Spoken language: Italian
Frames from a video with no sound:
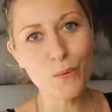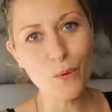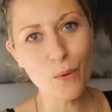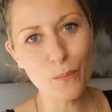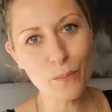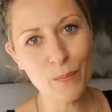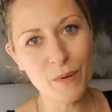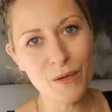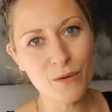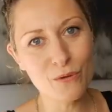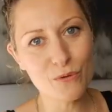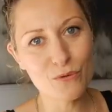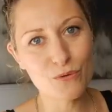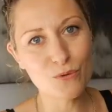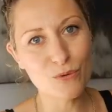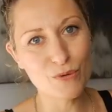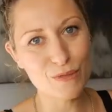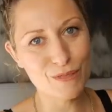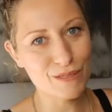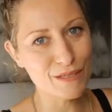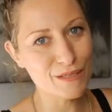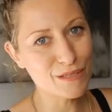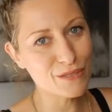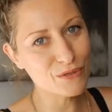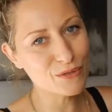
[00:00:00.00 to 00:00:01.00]
più o meno sullo
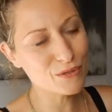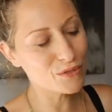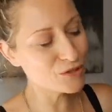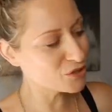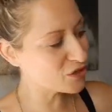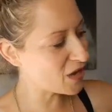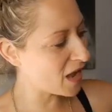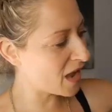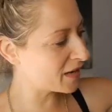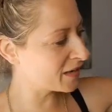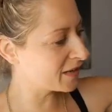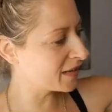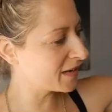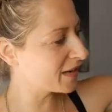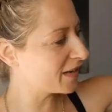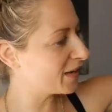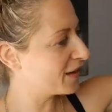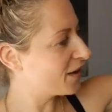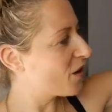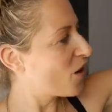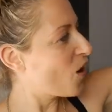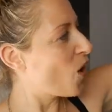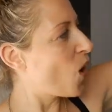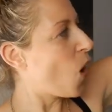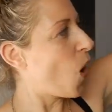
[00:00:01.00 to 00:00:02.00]
stesso
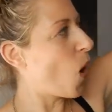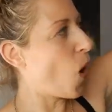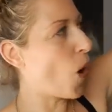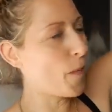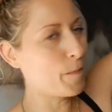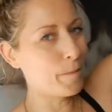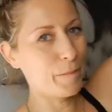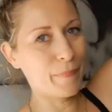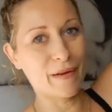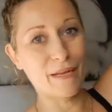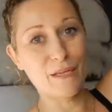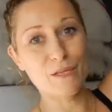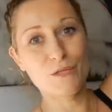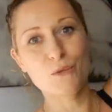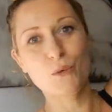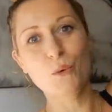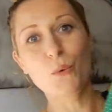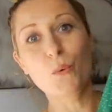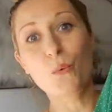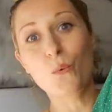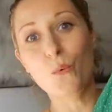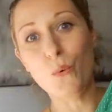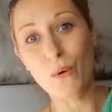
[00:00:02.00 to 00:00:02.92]
genere ho preso